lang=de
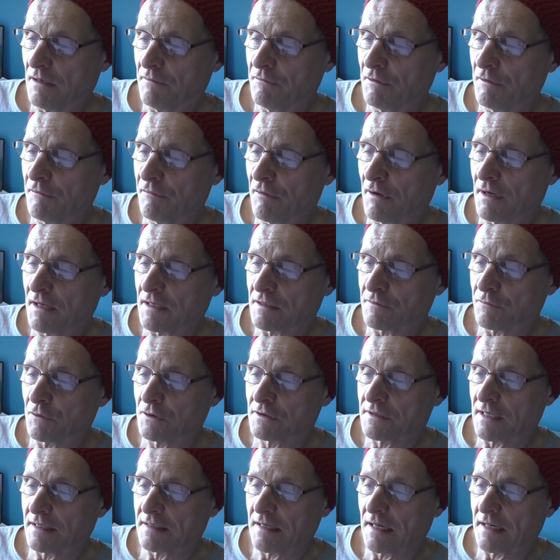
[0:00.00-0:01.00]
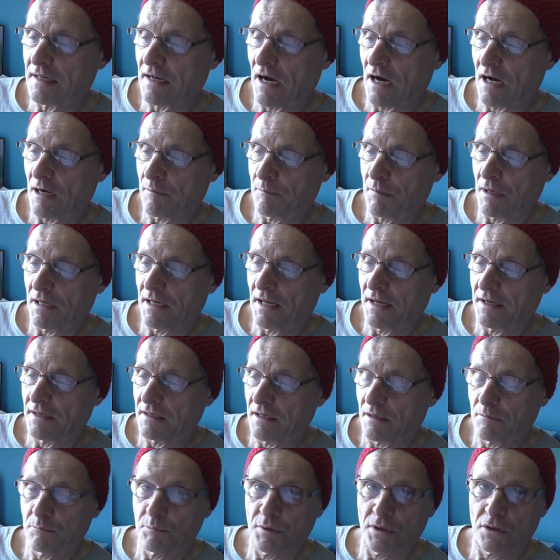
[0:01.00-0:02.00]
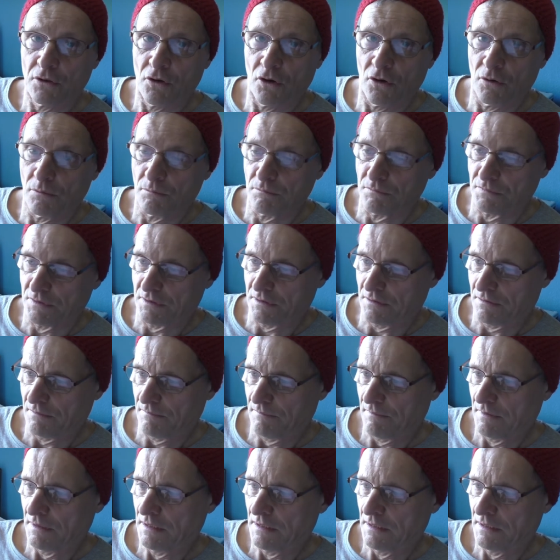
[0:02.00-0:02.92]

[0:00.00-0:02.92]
wie viel es von seinen Nachbarländern bekommt.